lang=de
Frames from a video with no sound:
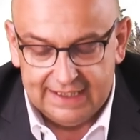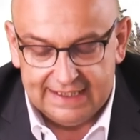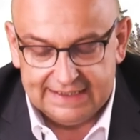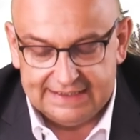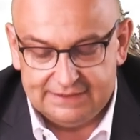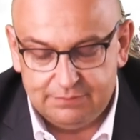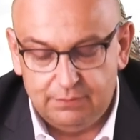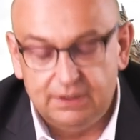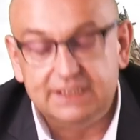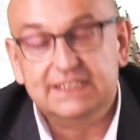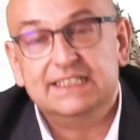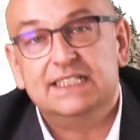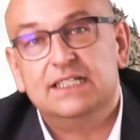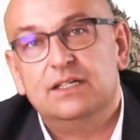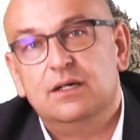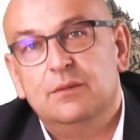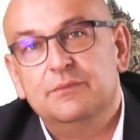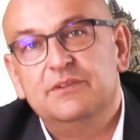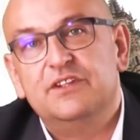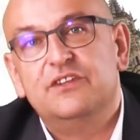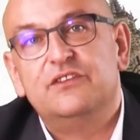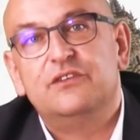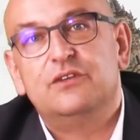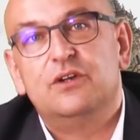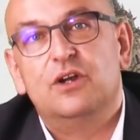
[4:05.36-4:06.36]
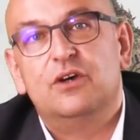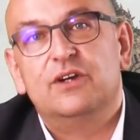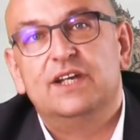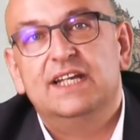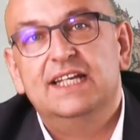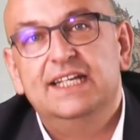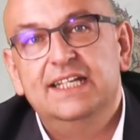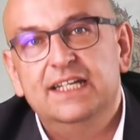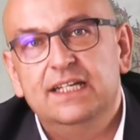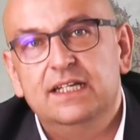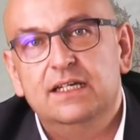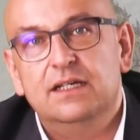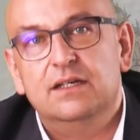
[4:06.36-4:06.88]
Jetzt weiß ich nicht, haben sie es so lange
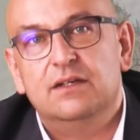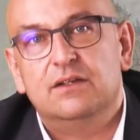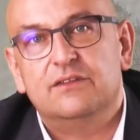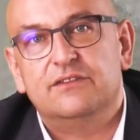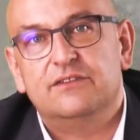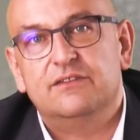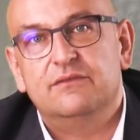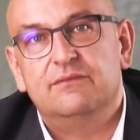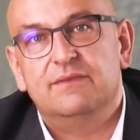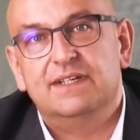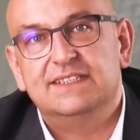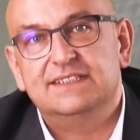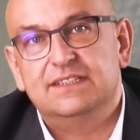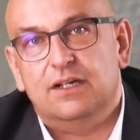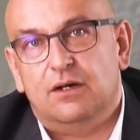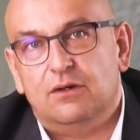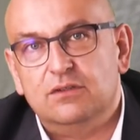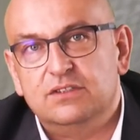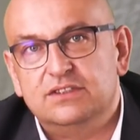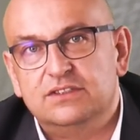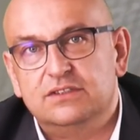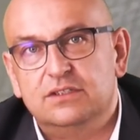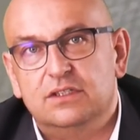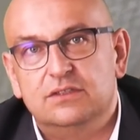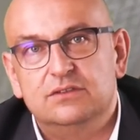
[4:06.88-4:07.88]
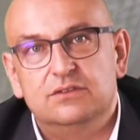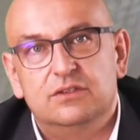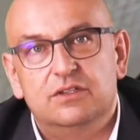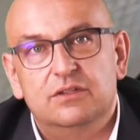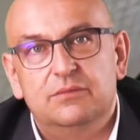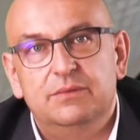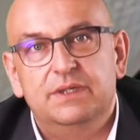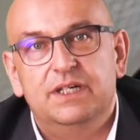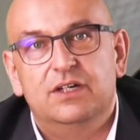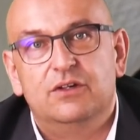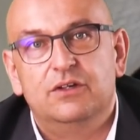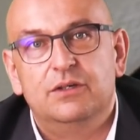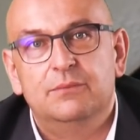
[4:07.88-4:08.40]
liegen lassen, weil sie Angst hatten
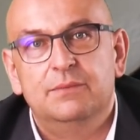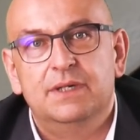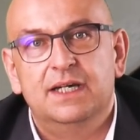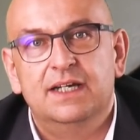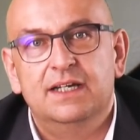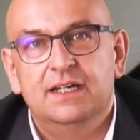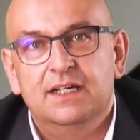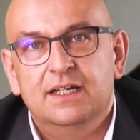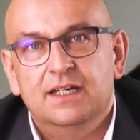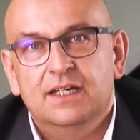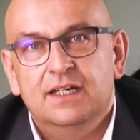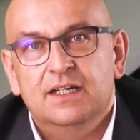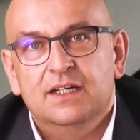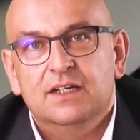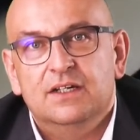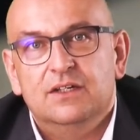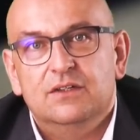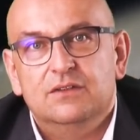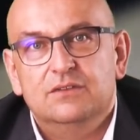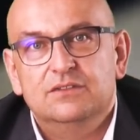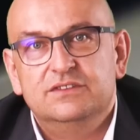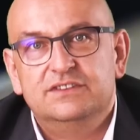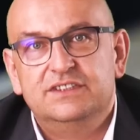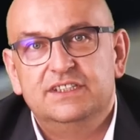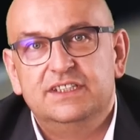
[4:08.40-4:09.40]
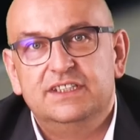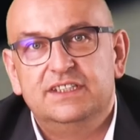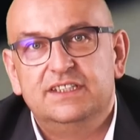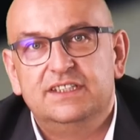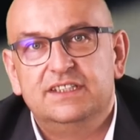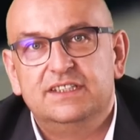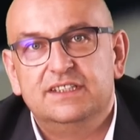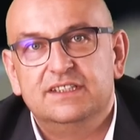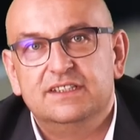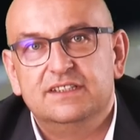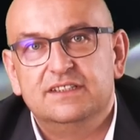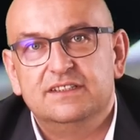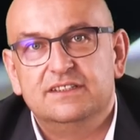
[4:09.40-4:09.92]
oder wie auch immer und
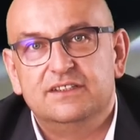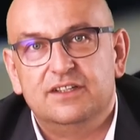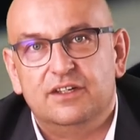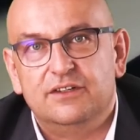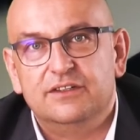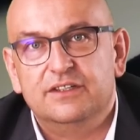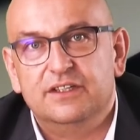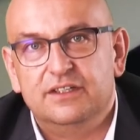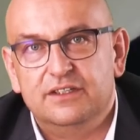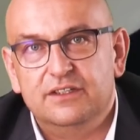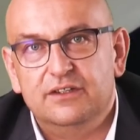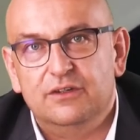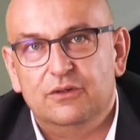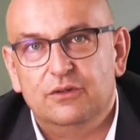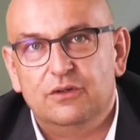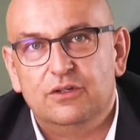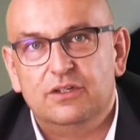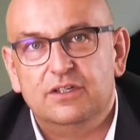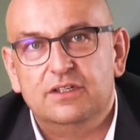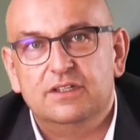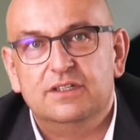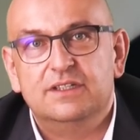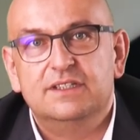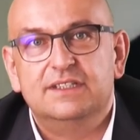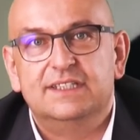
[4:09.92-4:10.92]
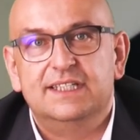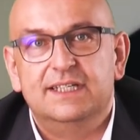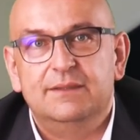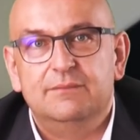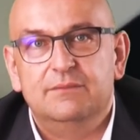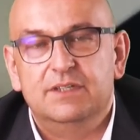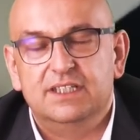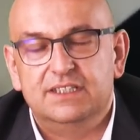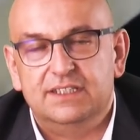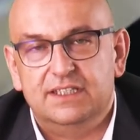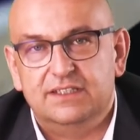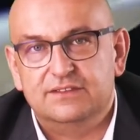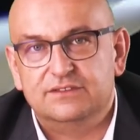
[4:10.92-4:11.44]
sich dann
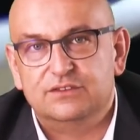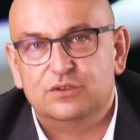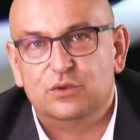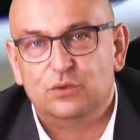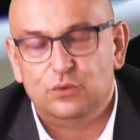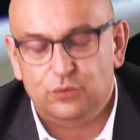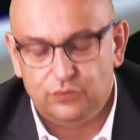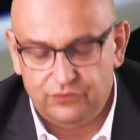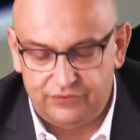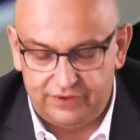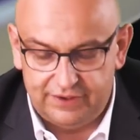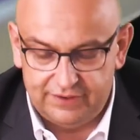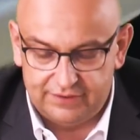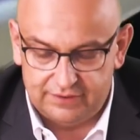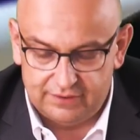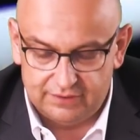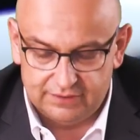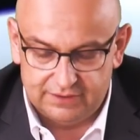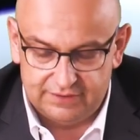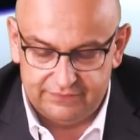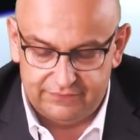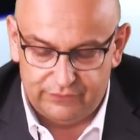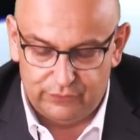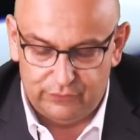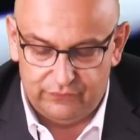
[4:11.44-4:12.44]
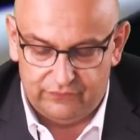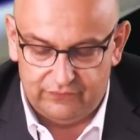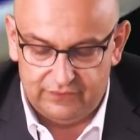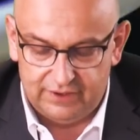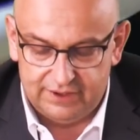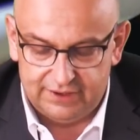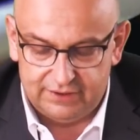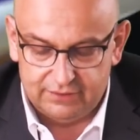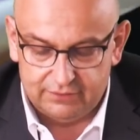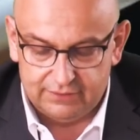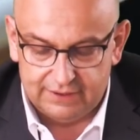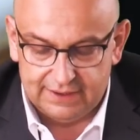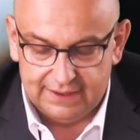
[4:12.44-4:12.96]
nachdem das Groß das Ganze
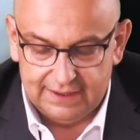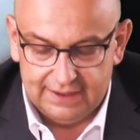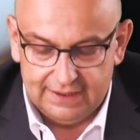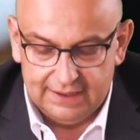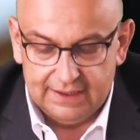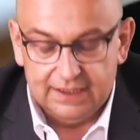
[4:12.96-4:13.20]
veröffentlicht hat,